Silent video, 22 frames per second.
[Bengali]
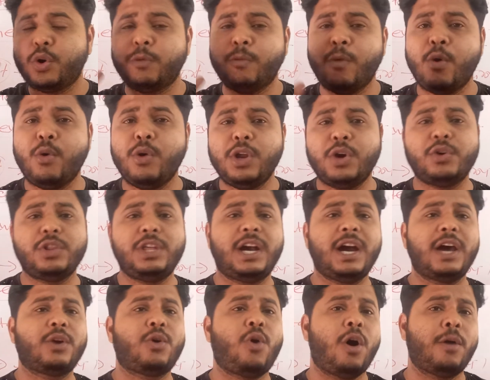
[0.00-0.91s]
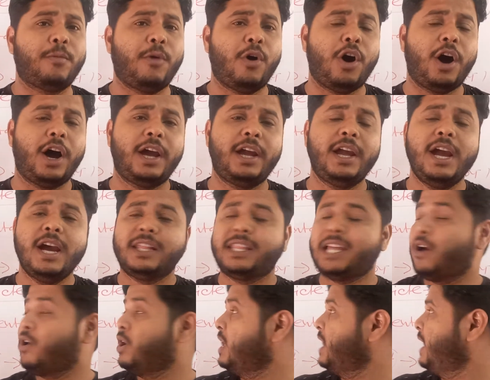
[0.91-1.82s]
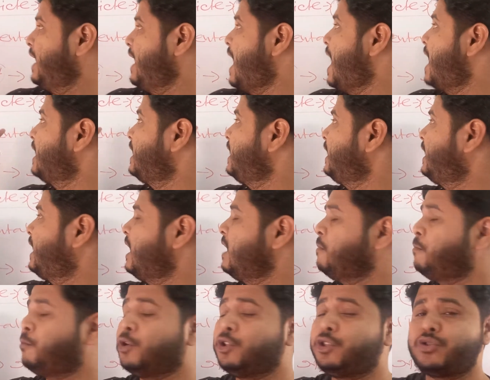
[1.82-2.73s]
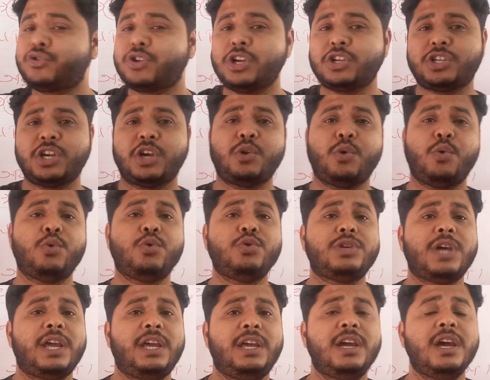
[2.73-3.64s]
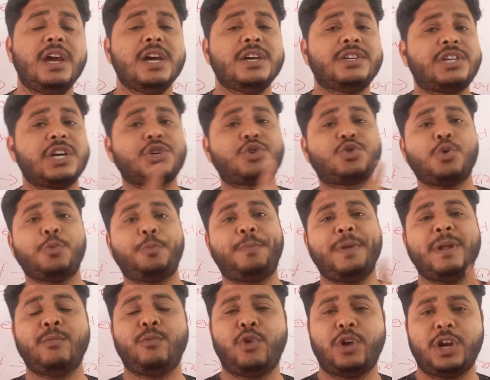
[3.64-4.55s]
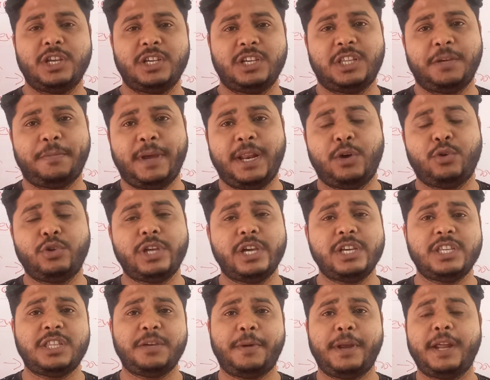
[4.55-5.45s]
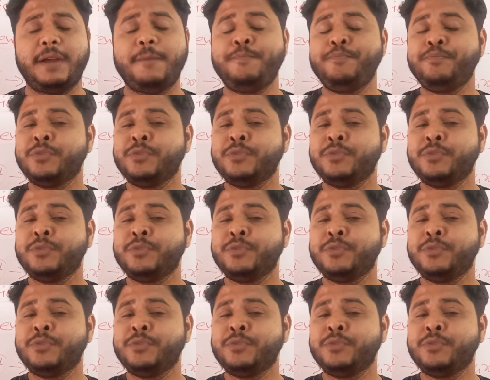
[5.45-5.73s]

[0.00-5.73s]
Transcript: কোনো মৌলিক অধিকার খর্ব হয় তাহলে এই আর্টিকেল বত্রিশের অনুযায়ী সে সুপ্রিম কোর্টে যেতে পারে কোথায় যেতে পারে